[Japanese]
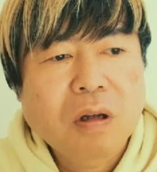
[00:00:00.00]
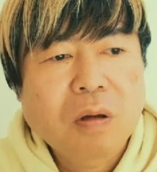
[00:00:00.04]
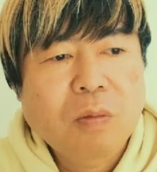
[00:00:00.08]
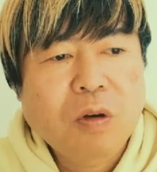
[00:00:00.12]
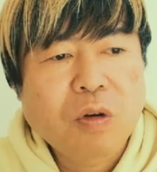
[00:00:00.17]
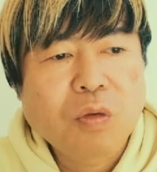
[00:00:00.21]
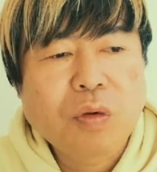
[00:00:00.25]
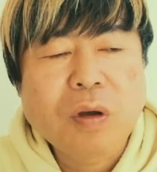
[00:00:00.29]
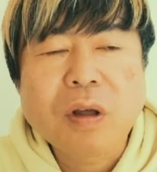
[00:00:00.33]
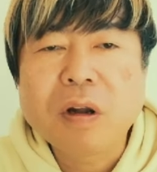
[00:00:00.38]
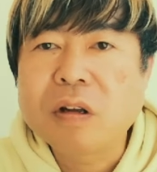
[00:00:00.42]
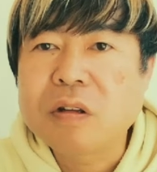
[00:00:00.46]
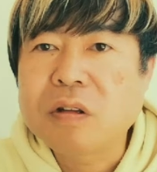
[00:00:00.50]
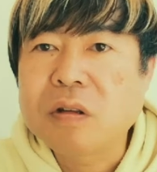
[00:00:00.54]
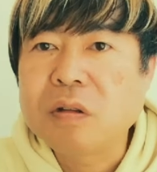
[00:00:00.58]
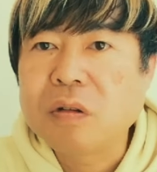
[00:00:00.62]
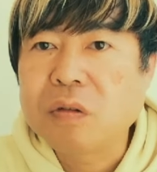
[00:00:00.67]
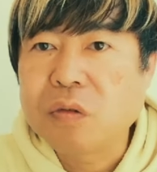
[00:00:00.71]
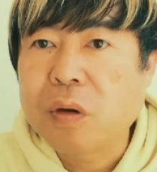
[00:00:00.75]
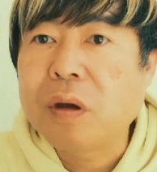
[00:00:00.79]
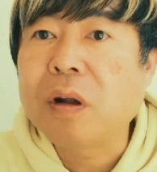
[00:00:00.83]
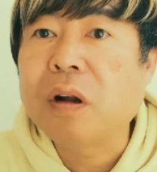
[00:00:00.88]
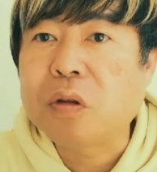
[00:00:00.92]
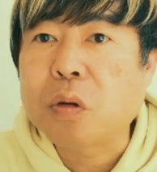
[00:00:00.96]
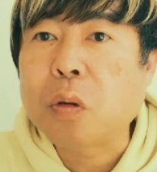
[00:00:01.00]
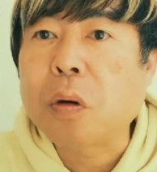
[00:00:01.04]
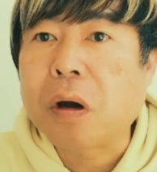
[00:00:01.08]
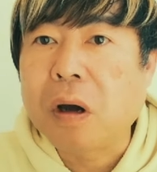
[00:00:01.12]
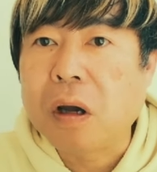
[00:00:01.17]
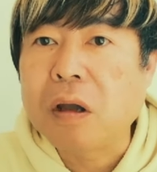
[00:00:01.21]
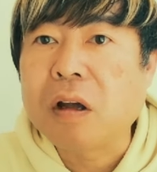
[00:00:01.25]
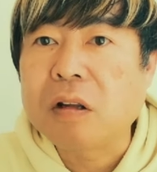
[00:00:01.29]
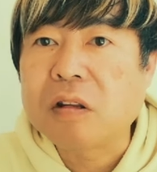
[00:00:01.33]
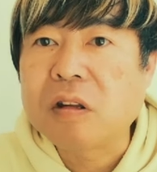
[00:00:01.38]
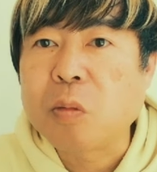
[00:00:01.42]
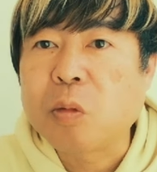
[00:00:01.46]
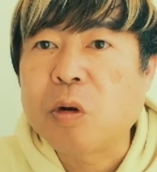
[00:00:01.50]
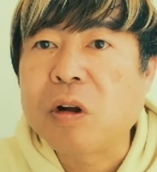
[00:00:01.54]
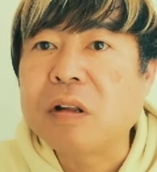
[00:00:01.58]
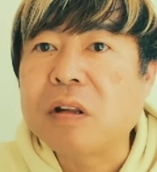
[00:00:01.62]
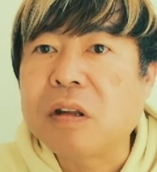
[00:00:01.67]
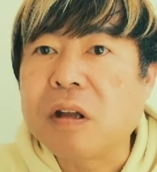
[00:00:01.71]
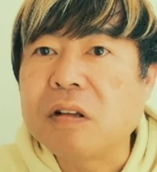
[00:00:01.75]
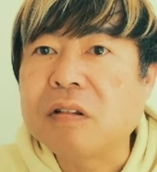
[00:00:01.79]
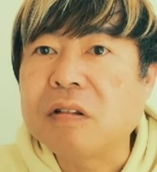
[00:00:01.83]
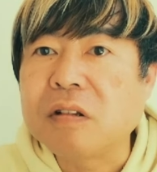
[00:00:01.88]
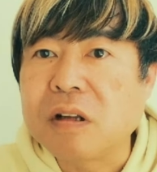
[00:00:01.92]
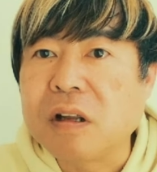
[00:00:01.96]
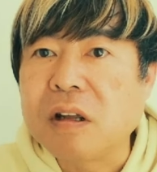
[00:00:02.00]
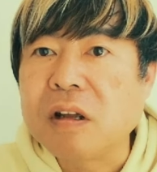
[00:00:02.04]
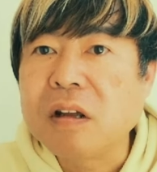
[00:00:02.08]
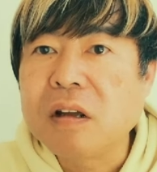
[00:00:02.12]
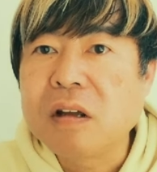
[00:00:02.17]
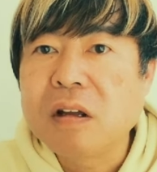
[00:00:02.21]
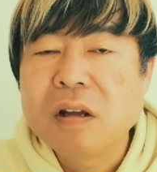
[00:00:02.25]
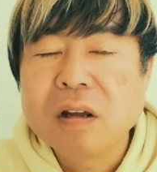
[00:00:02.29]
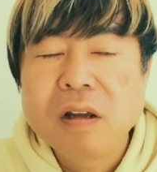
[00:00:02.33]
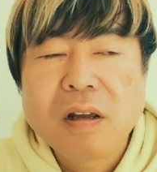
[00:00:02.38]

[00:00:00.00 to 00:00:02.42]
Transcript: まあ、フェラ、フェラとかやってもらったやつね。